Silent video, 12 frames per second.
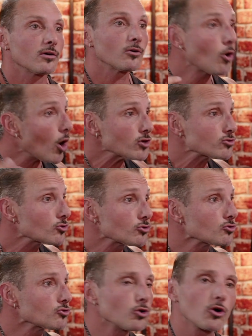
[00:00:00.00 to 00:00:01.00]
Gosto
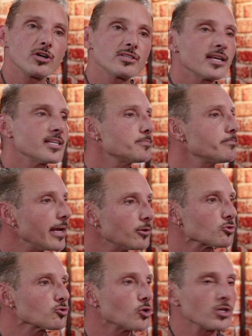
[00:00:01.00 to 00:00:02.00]
dos dois, respeito
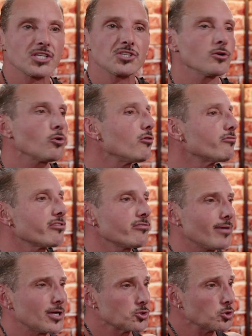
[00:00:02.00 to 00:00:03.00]
os dois, a gente não convive
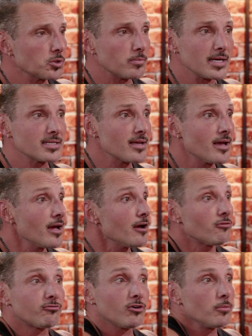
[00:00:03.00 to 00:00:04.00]
mais junto, mas
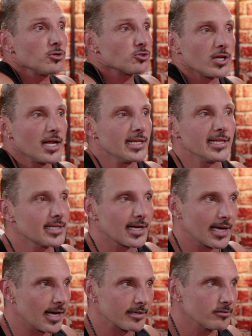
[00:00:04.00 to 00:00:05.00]
foi uma história linda,
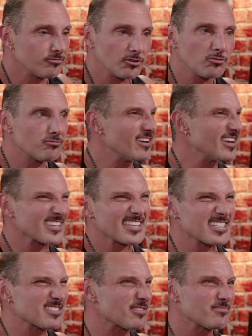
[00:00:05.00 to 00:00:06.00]
cara. Eu fico vendo, às
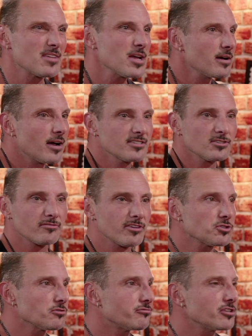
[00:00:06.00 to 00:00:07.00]
vezes, às vezes eu
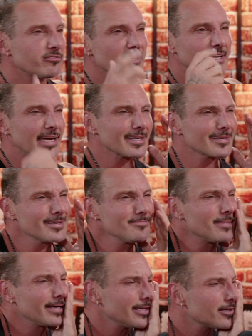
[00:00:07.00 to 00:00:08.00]
vejo um vídeo e falei, cara, que
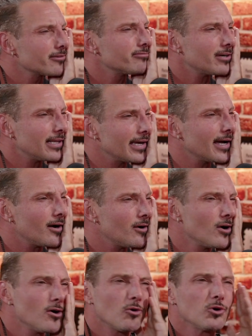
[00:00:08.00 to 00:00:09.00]
maneiro que foi legal.
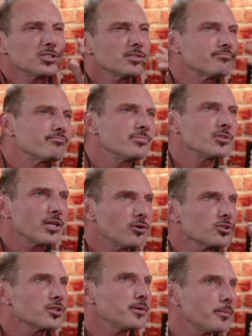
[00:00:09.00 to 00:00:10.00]
Hoje eu tenho
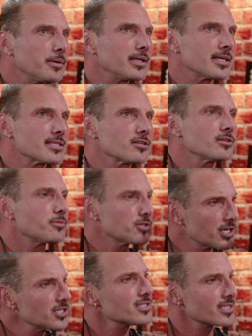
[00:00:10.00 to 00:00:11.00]
outra interpretação, depois
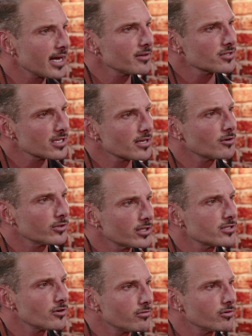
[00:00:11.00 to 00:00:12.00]
que a gente sai, não sei se
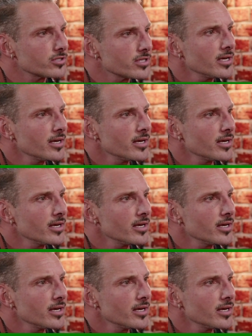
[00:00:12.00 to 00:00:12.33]
aconteceu com você, uhum.